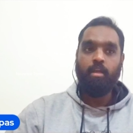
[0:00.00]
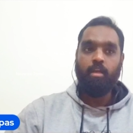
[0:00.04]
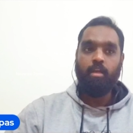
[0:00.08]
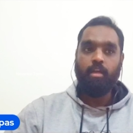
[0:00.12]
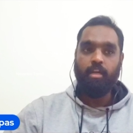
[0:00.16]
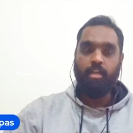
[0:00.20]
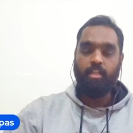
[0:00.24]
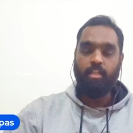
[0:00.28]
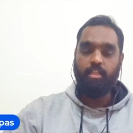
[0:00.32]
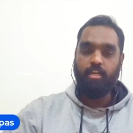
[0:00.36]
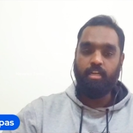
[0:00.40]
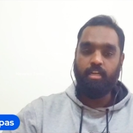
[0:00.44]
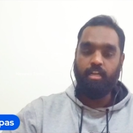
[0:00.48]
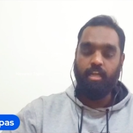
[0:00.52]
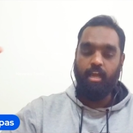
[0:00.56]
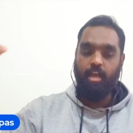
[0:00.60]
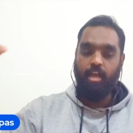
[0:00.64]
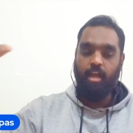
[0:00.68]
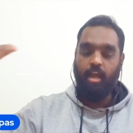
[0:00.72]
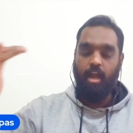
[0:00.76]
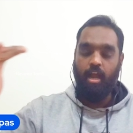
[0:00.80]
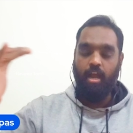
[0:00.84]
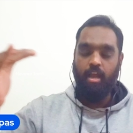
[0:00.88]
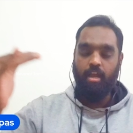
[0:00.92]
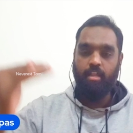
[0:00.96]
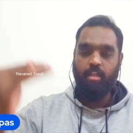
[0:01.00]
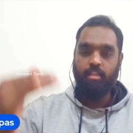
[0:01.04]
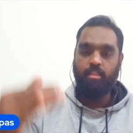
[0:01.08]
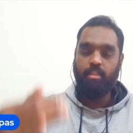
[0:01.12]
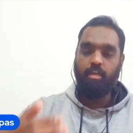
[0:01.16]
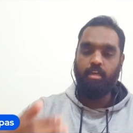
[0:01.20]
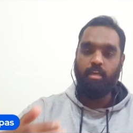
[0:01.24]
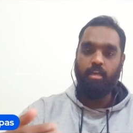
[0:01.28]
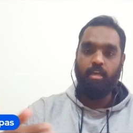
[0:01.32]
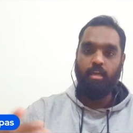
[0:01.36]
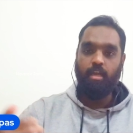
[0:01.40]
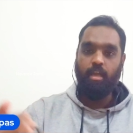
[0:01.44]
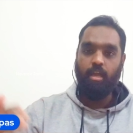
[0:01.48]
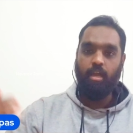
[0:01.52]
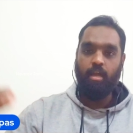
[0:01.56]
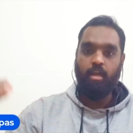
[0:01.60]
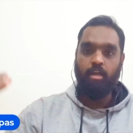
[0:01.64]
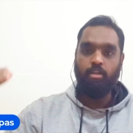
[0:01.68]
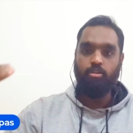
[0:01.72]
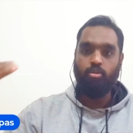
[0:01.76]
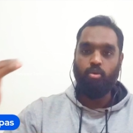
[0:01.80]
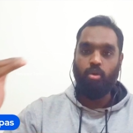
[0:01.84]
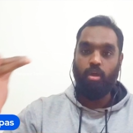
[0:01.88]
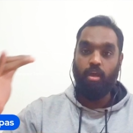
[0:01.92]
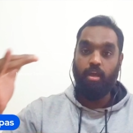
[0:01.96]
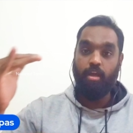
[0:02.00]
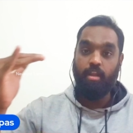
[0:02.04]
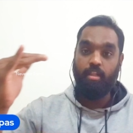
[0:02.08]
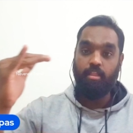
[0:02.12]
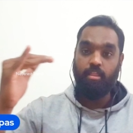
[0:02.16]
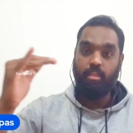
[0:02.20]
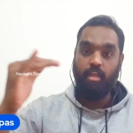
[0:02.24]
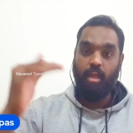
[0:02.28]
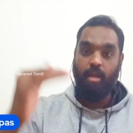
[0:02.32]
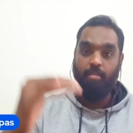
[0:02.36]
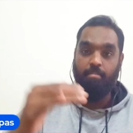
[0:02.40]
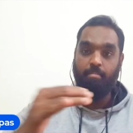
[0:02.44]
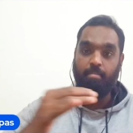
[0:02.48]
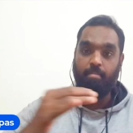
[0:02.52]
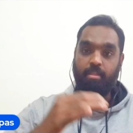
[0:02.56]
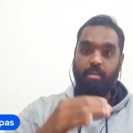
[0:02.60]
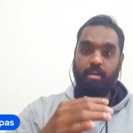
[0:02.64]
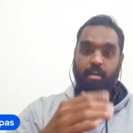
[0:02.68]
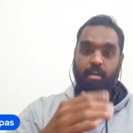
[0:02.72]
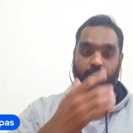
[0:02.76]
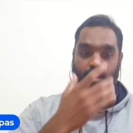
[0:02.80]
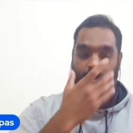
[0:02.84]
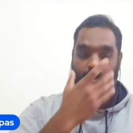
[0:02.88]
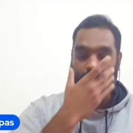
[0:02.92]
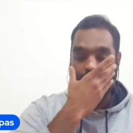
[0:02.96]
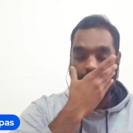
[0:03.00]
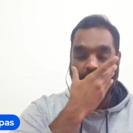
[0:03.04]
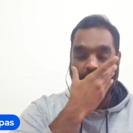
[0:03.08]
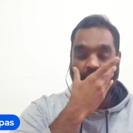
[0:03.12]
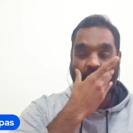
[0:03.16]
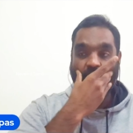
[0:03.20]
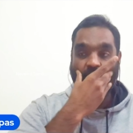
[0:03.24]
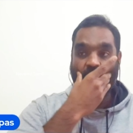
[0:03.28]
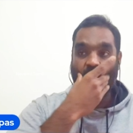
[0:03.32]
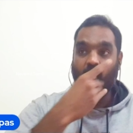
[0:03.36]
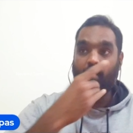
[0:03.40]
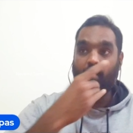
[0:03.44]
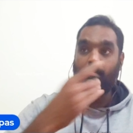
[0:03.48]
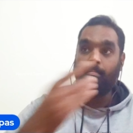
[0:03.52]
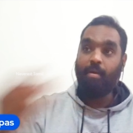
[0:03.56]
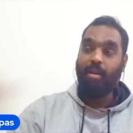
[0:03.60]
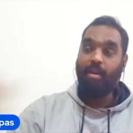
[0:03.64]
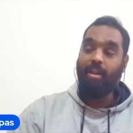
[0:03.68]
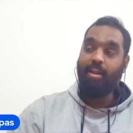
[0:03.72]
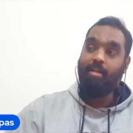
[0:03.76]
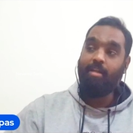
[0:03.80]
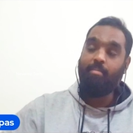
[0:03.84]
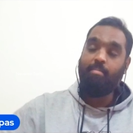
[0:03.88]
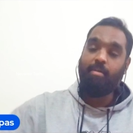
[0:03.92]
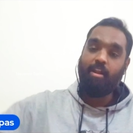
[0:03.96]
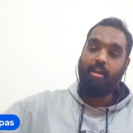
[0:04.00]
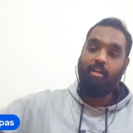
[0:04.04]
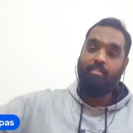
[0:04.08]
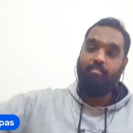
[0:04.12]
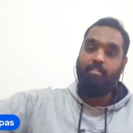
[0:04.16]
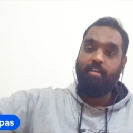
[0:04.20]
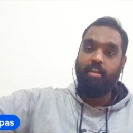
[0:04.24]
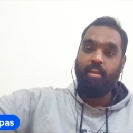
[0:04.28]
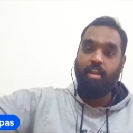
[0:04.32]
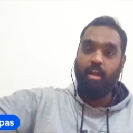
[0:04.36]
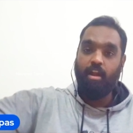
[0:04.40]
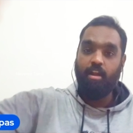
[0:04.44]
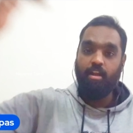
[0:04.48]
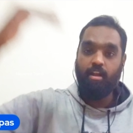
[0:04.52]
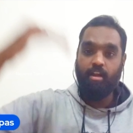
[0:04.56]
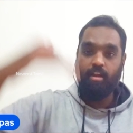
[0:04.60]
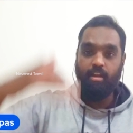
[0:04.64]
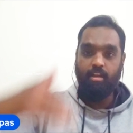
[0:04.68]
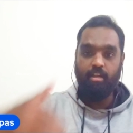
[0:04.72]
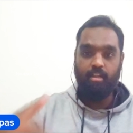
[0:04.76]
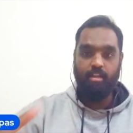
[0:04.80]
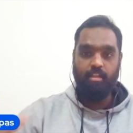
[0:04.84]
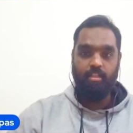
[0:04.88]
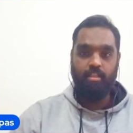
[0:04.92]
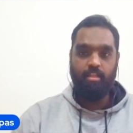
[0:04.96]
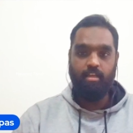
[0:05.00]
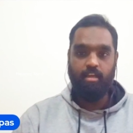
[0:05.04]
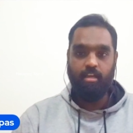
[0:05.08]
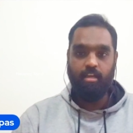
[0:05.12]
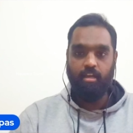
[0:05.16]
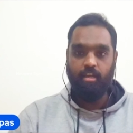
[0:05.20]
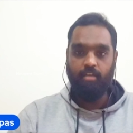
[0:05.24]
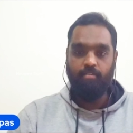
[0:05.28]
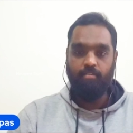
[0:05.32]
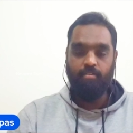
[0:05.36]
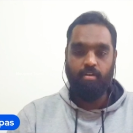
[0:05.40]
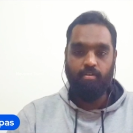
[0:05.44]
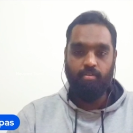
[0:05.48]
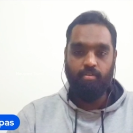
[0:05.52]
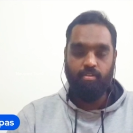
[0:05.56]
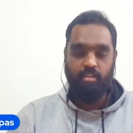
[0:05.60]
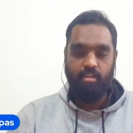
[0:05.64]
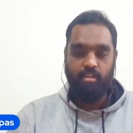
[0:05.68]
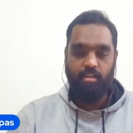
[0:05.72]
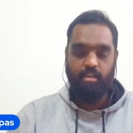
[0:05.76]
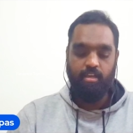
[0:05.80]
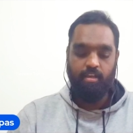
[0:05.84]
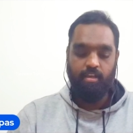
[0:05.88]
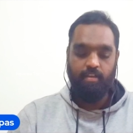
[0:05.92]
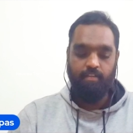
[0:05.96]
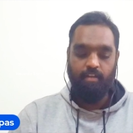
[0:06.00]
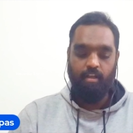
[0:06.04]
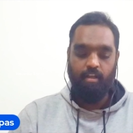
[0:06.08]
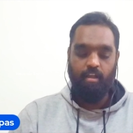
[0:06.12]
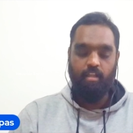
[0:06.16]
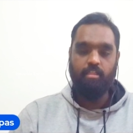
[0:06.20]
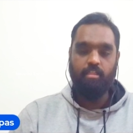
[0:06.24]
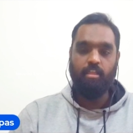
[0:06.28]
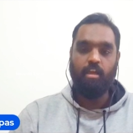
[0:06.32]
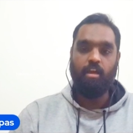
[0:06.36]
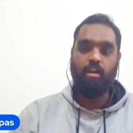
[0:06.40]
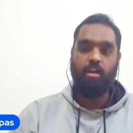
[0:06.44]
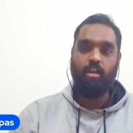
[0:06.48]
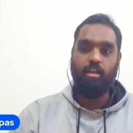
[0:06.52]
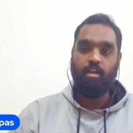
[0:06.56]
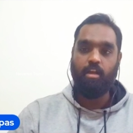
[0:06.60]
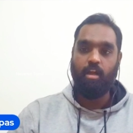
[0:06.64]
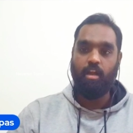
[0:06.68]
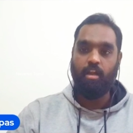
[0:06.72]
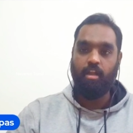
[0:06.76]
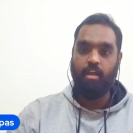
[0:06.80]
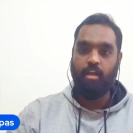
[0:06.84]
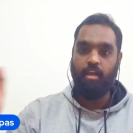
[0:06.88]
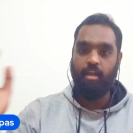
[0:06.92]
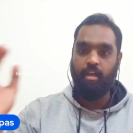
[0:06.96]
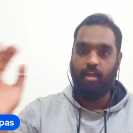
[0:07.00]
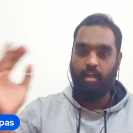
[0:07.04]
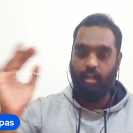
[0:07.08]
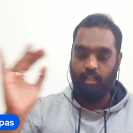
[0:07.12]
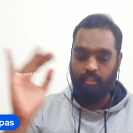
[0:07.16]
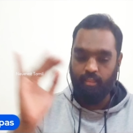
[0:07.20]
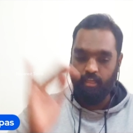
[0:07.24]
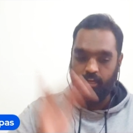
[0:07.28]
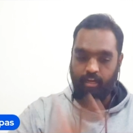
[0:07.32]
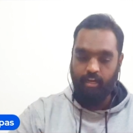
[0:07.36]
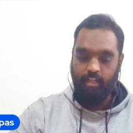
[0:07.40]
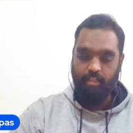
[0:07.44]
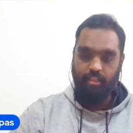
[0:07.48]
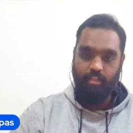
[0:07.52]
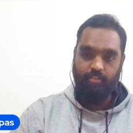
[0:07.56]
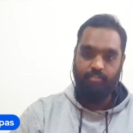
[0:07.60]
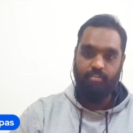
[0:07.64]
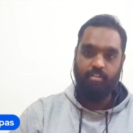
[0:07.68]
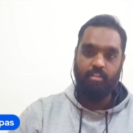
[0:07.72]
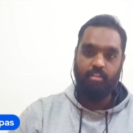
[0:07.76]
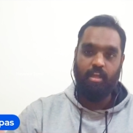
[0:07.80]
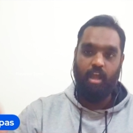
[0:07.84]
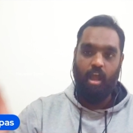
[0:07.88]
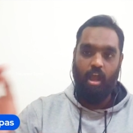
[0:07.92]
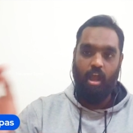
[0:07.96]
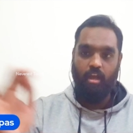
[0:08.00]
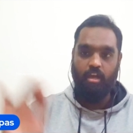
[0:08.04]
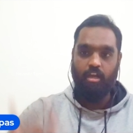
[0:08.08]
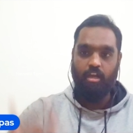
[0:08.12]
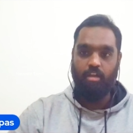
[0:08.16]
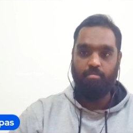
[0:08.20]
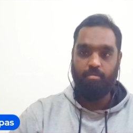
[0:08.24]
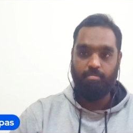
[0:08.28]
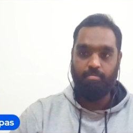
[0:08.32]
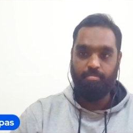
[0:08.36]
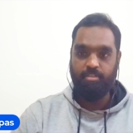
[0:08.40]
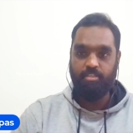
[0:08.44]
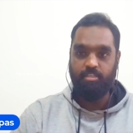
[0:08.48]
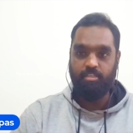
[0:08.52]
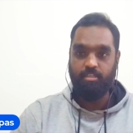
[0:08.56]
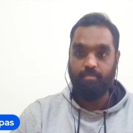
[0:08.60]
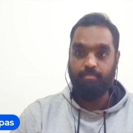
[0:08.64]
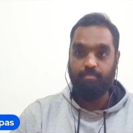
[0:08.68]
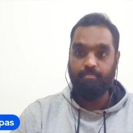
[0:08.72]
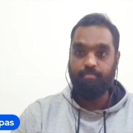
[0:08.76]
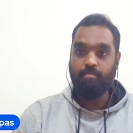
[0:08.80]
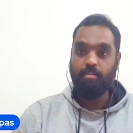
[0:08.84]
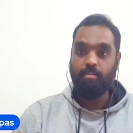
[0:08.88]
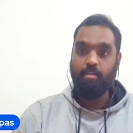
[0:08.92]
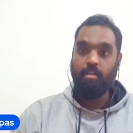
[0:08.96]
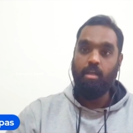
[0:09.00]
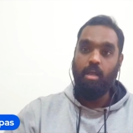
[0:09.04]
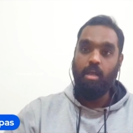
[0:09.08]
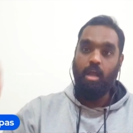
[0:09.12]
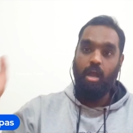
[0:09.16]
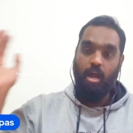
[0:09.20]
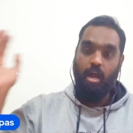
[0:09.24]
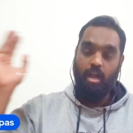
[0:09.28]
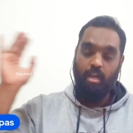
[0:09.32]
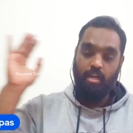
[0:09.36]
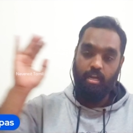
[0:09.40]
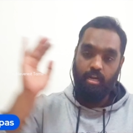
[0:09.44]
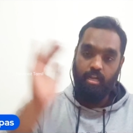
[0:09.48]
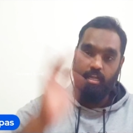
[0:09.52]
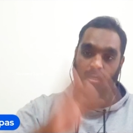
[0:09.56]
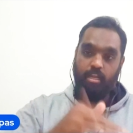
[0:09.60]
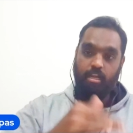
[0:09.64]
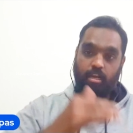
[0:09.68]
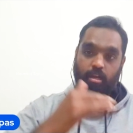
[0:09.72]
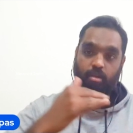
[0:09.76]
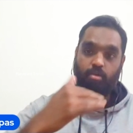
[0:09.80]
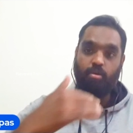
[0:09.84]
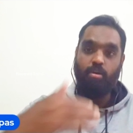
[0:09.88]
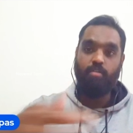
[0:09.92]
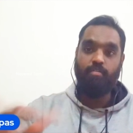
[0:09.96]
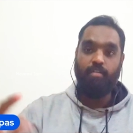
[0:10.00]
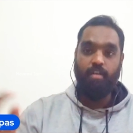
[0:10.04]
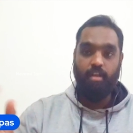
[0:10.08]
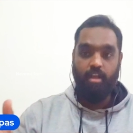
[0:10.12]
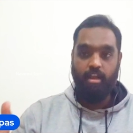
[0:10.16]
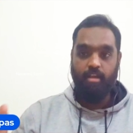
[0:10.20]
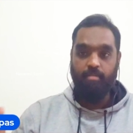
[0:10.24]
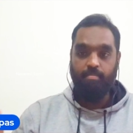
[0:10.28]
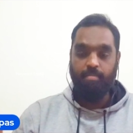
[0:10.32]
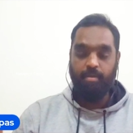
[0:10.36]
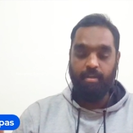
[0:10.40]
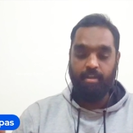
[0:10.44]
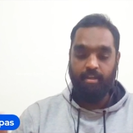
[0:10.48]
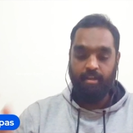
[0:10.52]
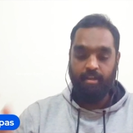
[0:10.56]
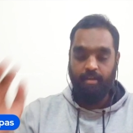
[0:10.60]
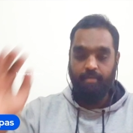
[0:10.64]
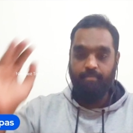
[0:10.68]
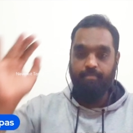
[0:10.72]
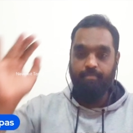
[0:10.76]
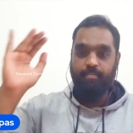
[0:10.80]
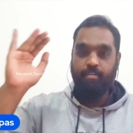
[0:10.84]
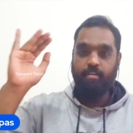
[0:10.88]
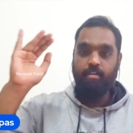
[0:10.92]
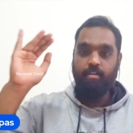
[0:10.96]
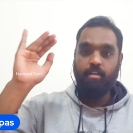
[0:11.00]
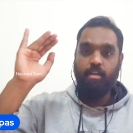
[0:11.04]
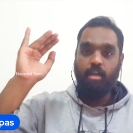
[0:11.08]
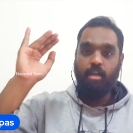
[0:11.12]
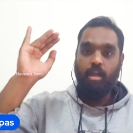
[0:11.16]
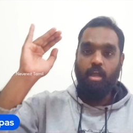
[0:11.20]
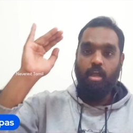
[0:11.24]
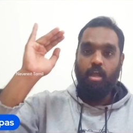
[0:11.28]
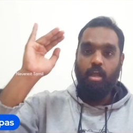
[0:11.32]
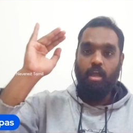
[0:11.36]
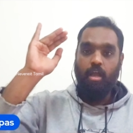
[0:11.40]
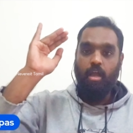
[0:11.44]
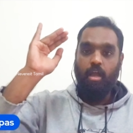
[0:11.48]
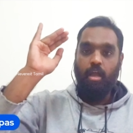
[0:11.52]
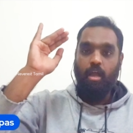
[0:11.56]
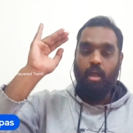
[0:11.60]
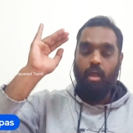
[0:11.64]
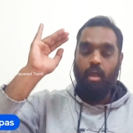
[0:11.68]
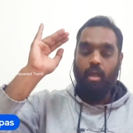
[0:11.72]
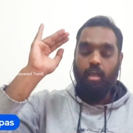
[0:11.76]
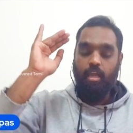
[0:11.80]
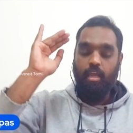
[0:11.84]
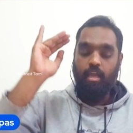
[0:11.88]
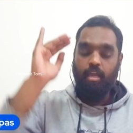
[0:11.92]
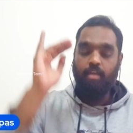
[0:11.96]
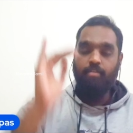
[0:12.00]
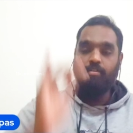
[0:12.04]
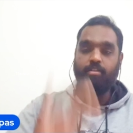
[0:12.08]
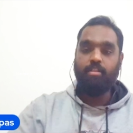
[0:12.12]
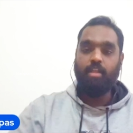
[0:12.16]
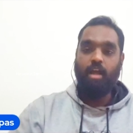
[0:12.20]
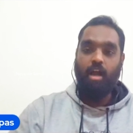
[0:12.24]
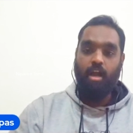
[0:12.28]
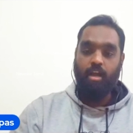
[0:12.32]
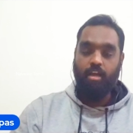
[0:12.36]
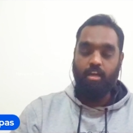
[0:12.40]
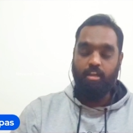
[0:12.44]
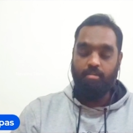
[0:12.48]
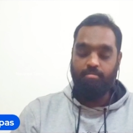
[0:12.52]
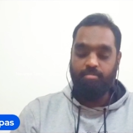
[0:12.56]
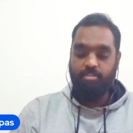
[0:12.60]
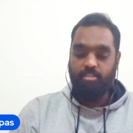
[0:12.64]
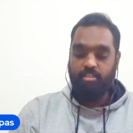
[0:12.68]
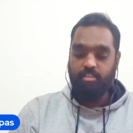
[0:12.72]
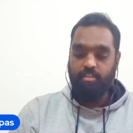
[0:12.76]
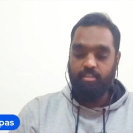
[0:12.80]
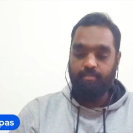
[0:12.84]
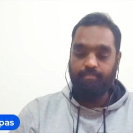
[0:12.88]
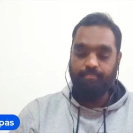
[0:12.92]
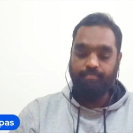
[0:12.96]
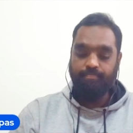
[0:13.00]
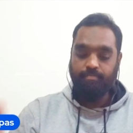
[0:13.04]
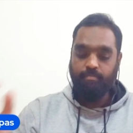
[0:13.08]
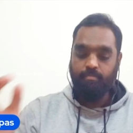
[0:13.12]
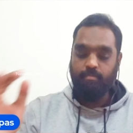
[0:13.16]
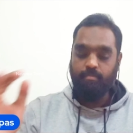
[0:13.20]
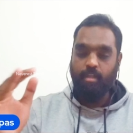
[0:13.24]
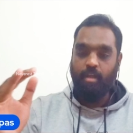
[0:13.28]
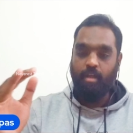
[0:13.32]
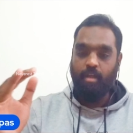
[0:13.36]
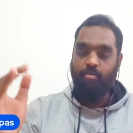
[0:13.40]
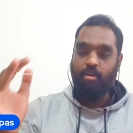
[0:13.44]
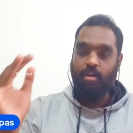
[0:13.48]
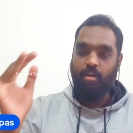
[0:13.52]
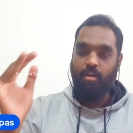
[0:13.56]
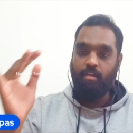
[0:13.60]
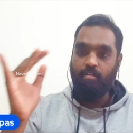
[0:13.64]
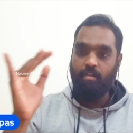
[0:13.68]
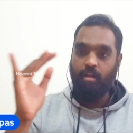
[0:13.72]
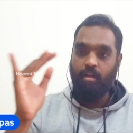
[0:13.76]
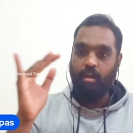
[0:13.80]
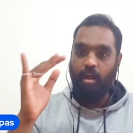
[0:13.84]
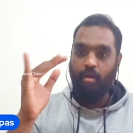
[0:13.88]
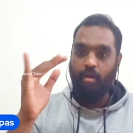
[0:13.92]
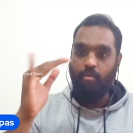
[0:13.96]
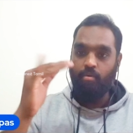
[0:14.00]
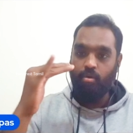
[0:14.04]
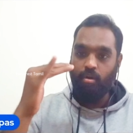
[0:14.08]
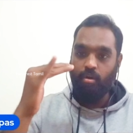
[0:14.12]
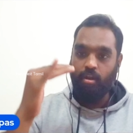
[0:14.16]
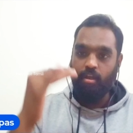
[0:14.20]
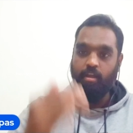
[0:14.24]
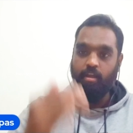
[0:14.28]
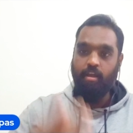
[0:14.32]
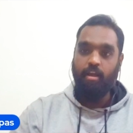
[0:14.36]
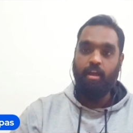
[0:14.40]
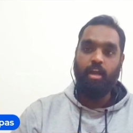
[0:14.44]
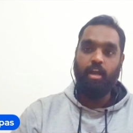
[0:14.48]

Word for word: கிட்டத்தட்ட ஆயிரத்தி தொள்ளாயிரத்தி ஐம்பதுகள்லாம் பல நபர்கள் வெளிநாடுகளிலிருந்து இவங்க வந்து தங்களுக்கான அந்த இடத்த வந்து ஆக்கிரமிப்பிச்சு ஆல்ரெடி இருக்கிறவங்களை வெளியே அனுப்பிட்டு இங்க வந்து ஆக்கிரமிச்சு அவர்கள் அவங்களுடைய